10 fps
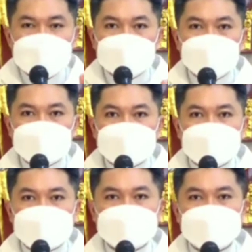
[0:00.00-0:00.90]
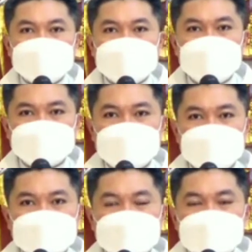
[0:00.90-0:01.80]
Kung ilalagay
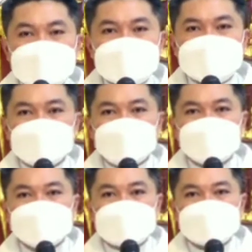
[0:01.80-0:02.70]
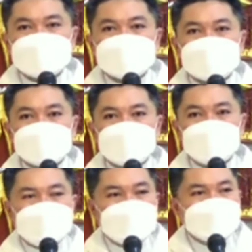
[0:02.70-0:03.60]
natin sa konteksto
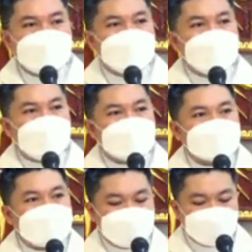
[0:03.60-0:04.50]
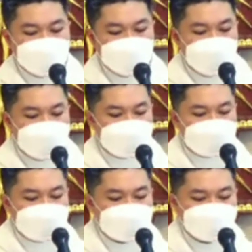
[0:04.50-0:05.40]
ng ating buhay,